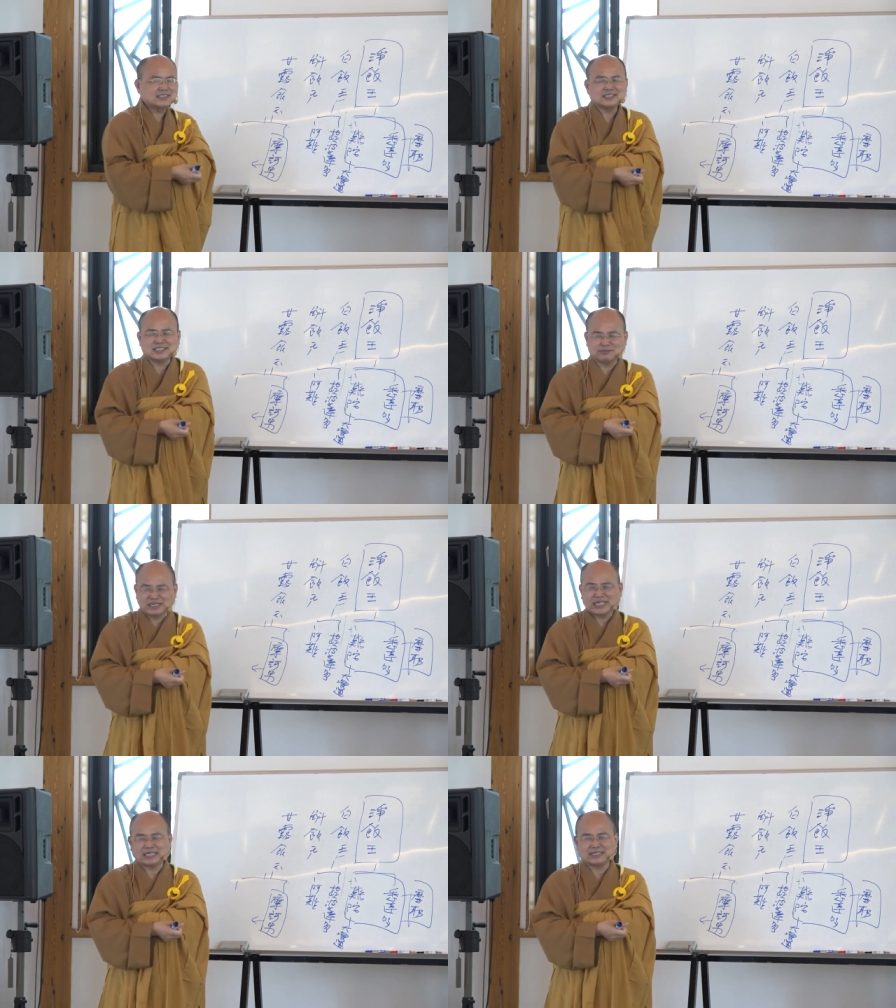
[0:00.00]
事情也
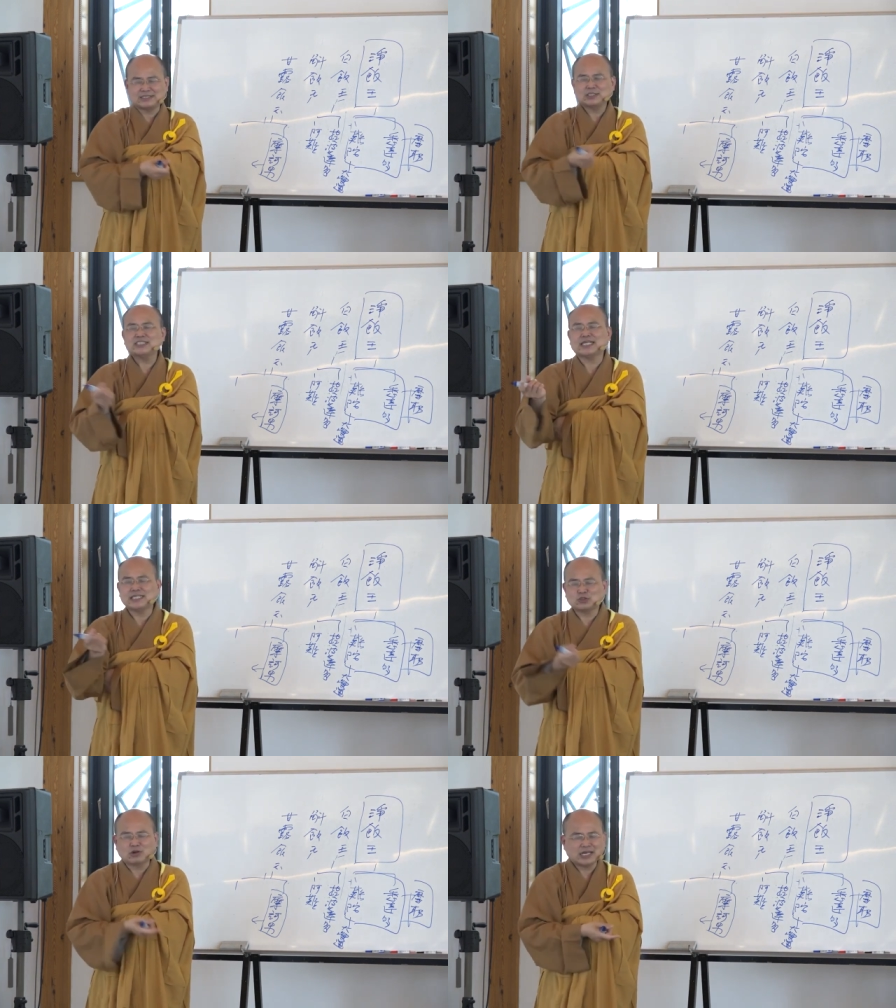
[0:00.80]
蛮感人，记载
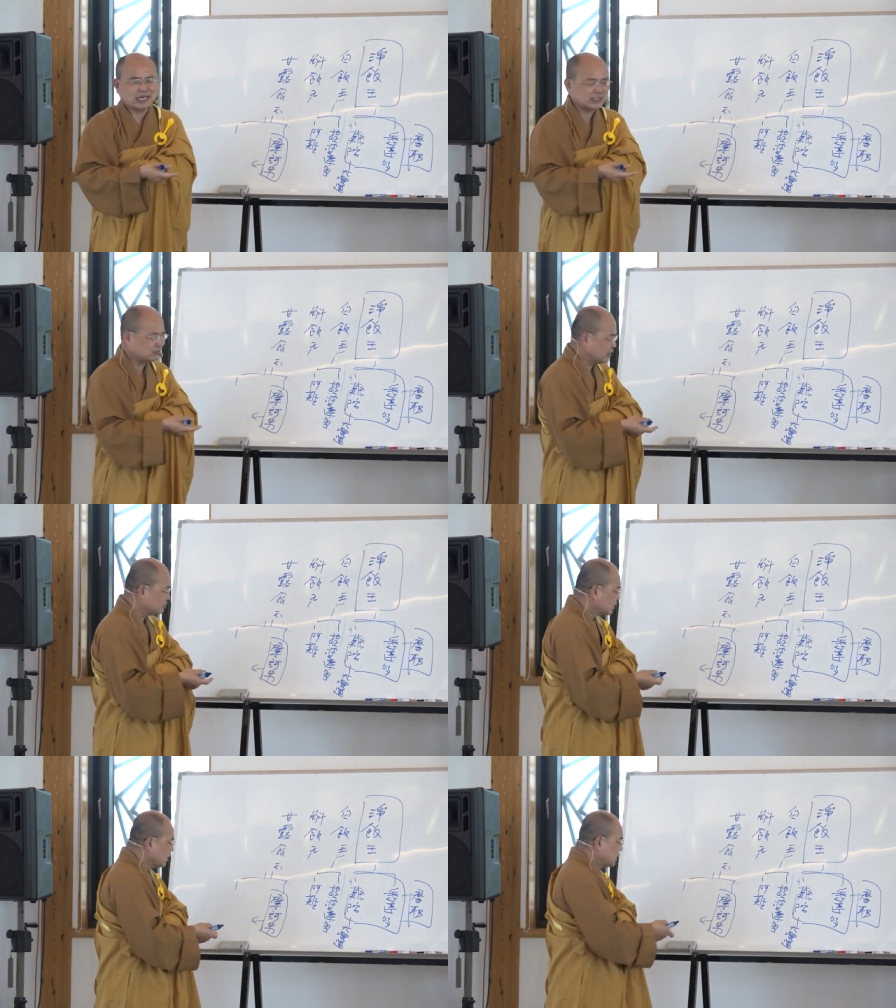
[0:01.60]
在《中阿含》里面。
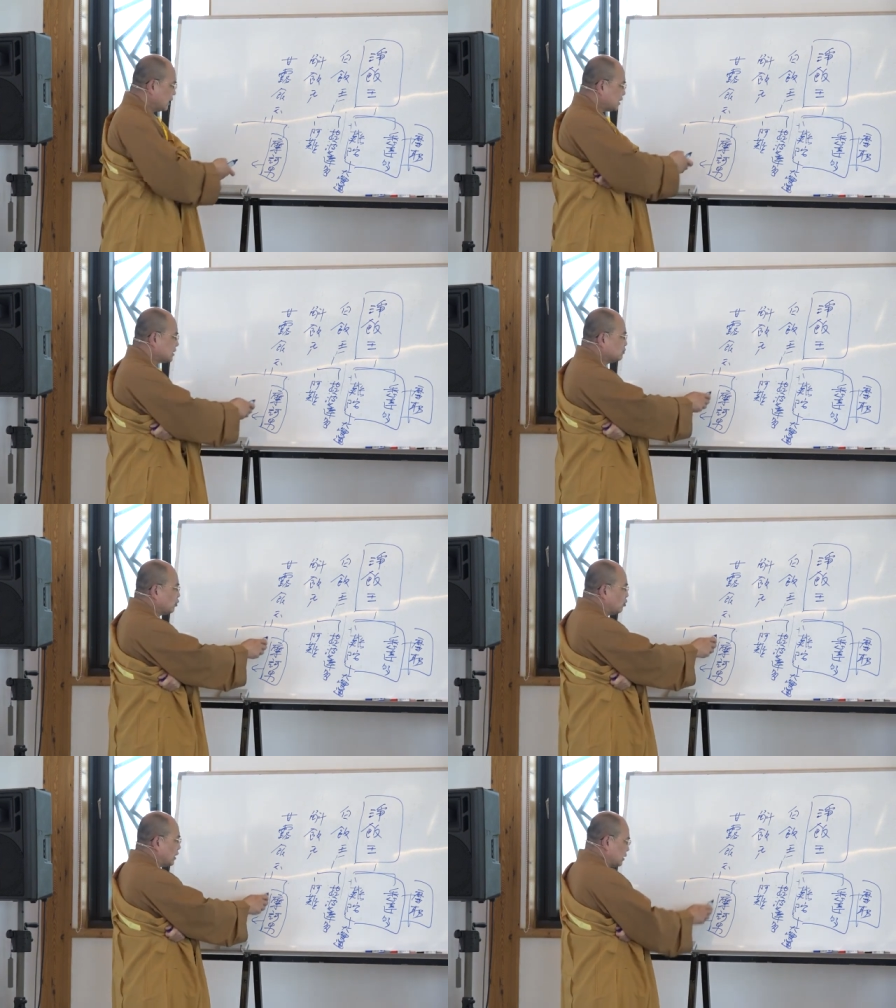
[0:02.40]
那这个是
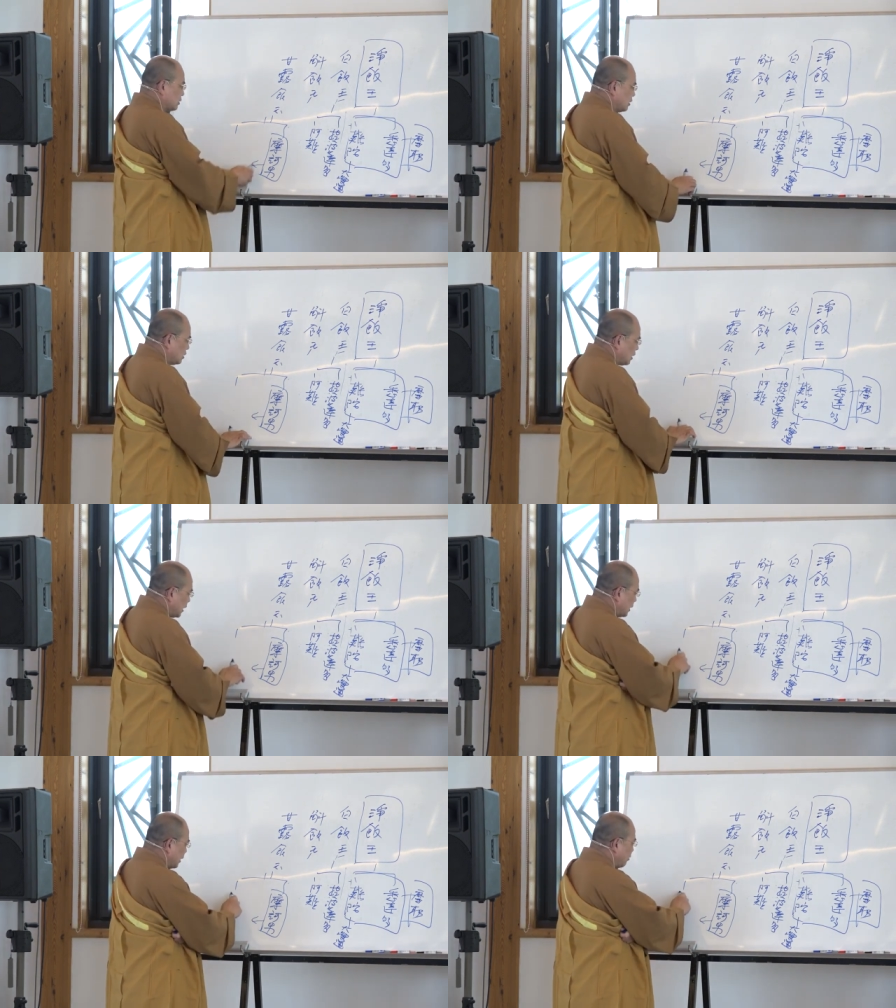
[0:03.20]
摩诃男
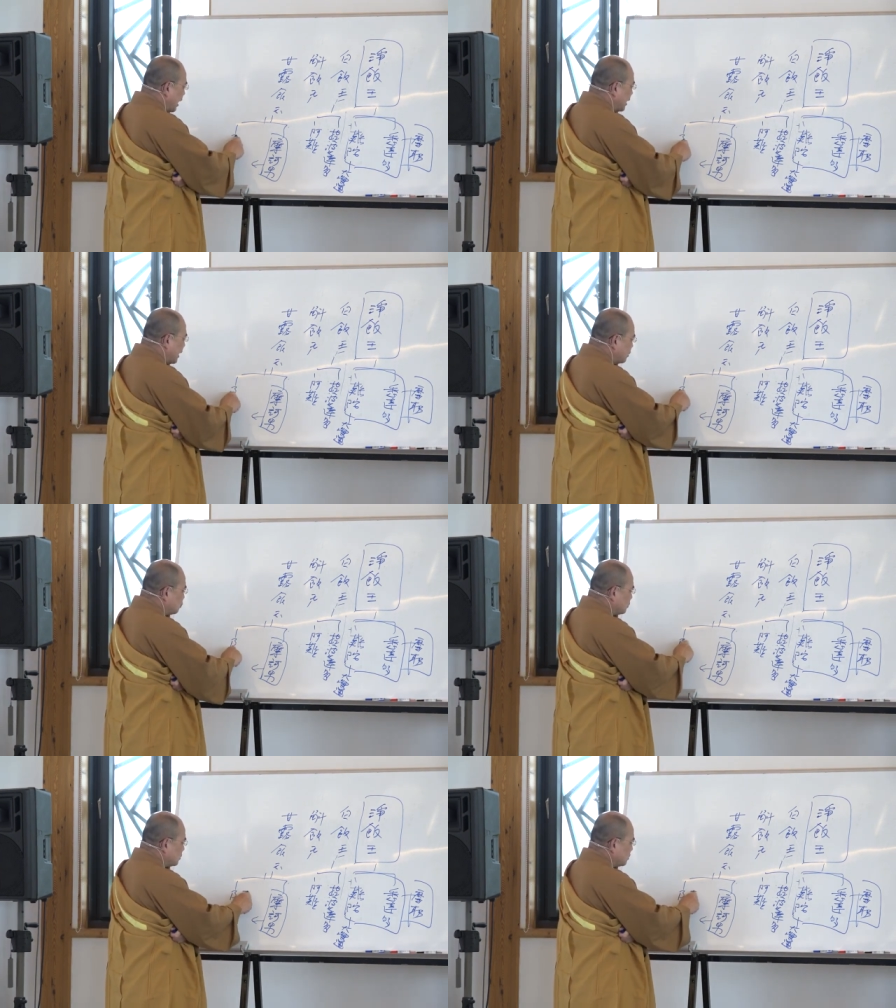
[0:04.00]
啊，然后阿那
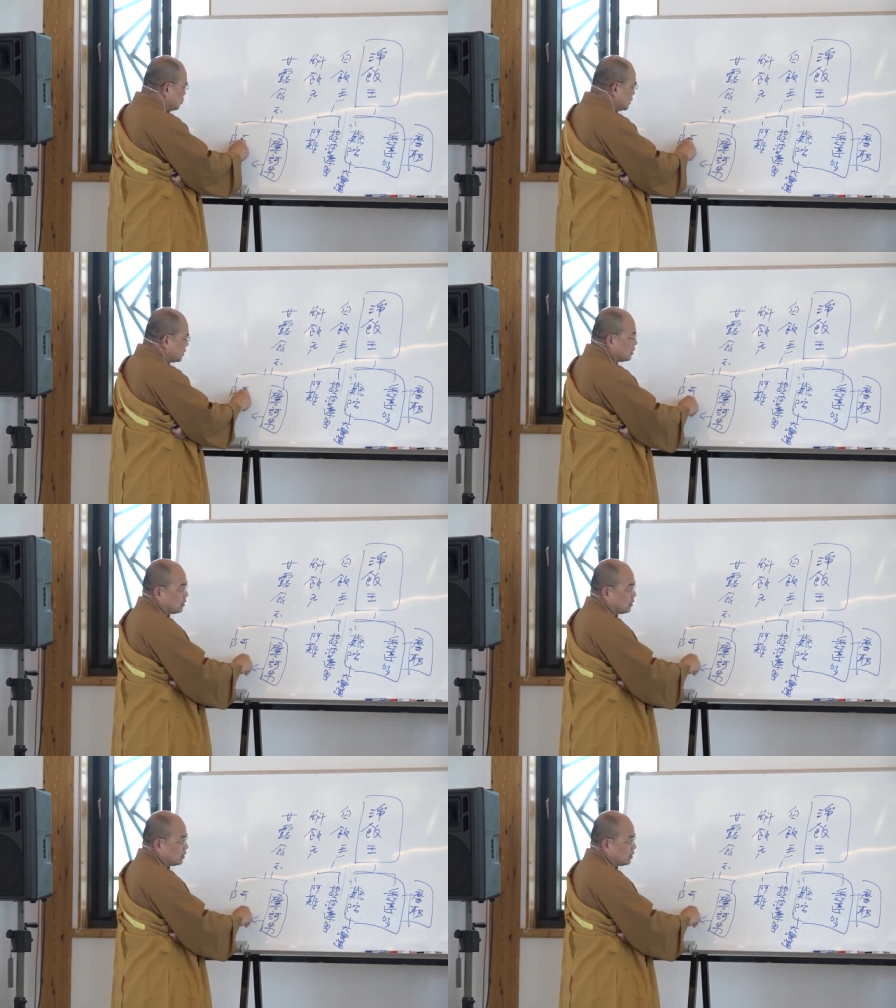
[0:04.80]
律就是这